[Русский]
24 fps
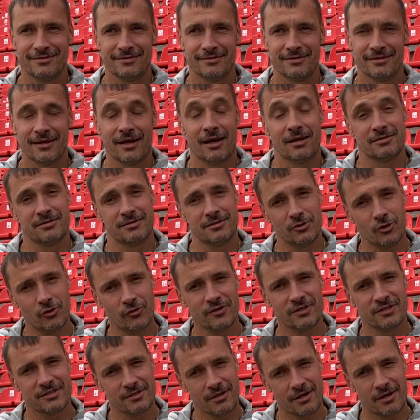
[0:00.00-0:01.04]
А, за
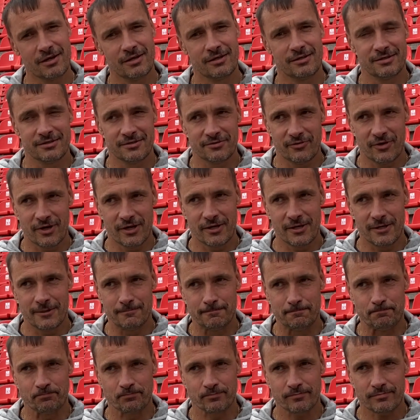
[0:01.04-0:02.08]
новое старое название.
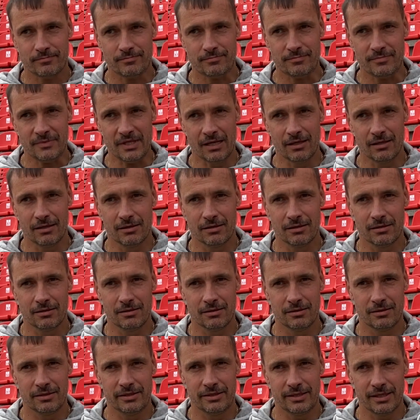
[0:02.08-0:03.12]

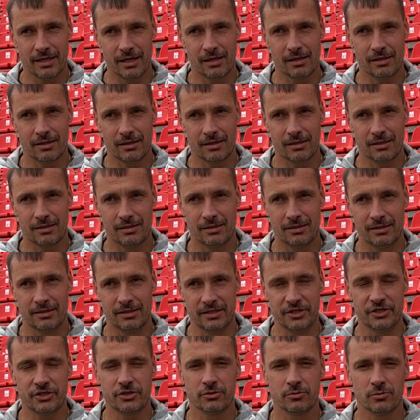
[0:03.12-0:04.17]
Э, я
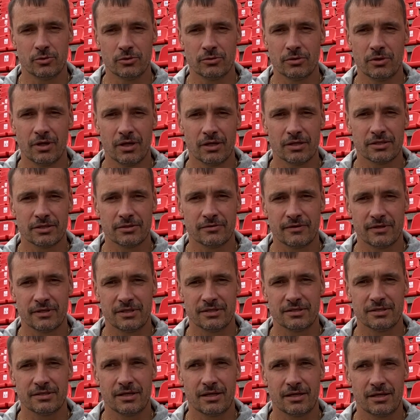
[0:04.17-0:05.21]
лично буду голосовать
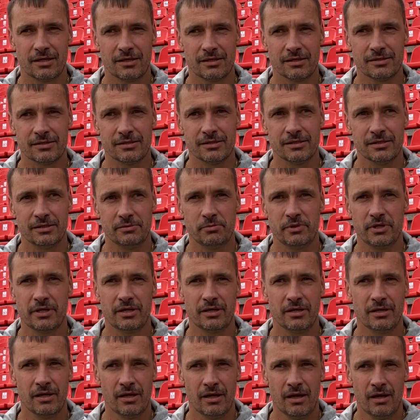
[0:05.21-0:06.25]
за
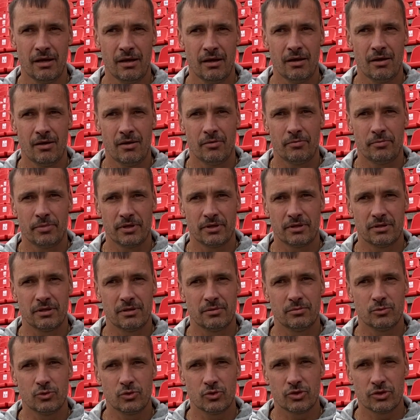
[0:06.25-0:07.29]
Сибирь,
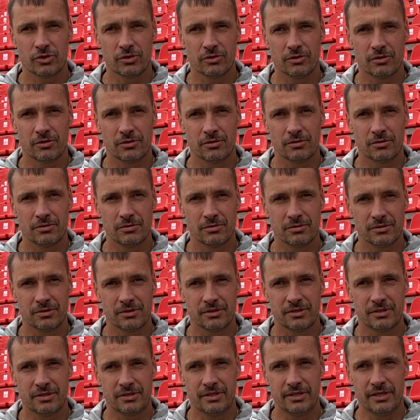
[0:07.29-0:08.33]
потому что
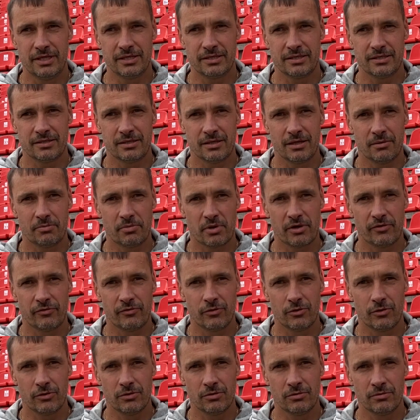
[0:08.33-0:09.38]
здесь я
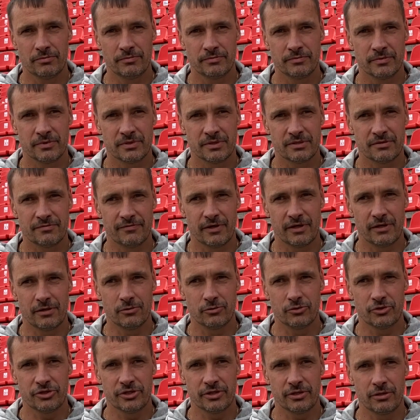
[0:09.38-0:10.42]
провел свои
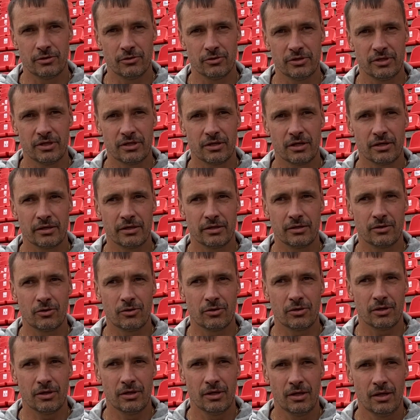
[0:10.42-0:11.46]
лучшие годы как
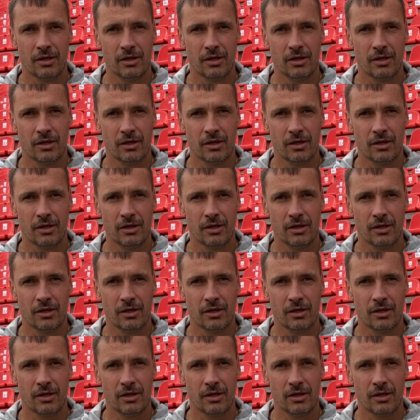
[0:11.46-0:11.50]
игрок.